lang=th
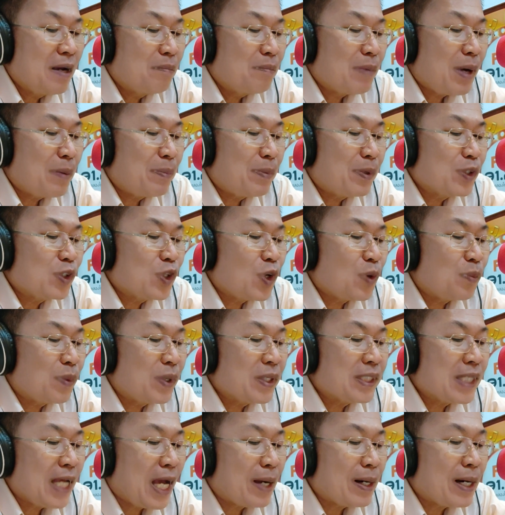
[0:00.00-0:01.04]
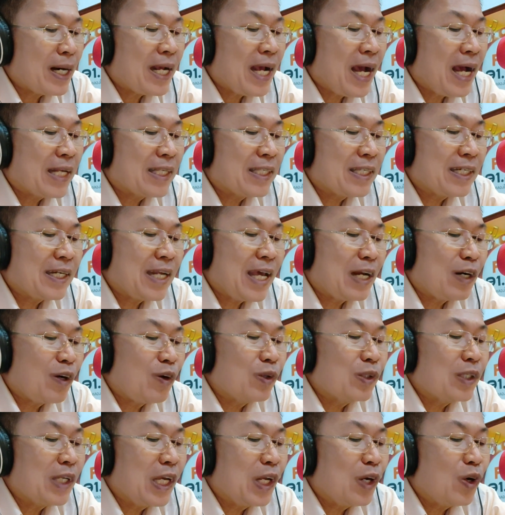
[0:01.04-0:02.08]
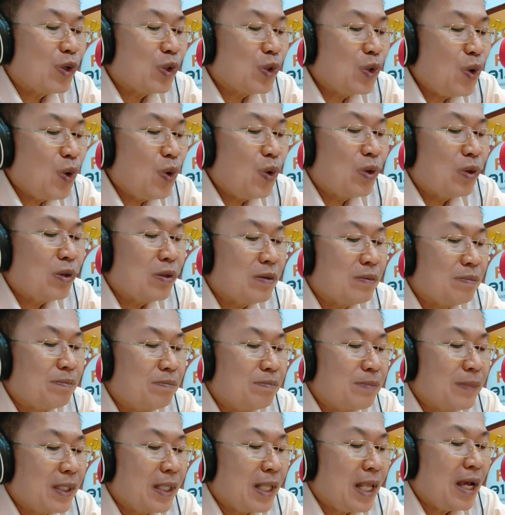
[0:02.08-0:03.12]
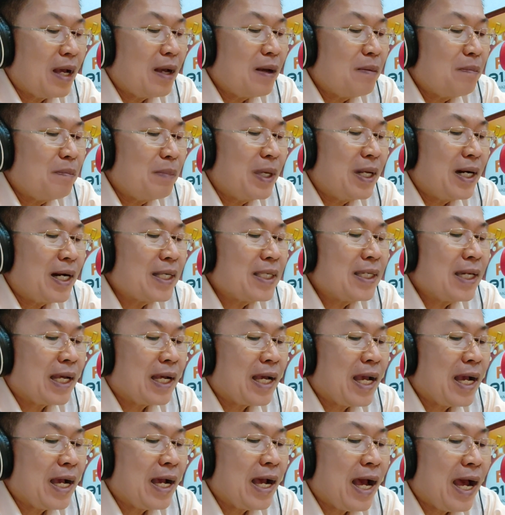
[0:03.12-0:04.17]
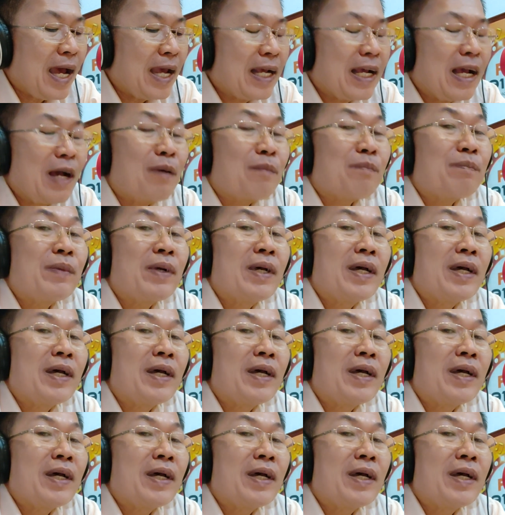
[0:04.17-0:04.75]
มาผสมผสานการแสดงดนตรีลูกทุ่งนะมีลักษณะคล้ายๆกับ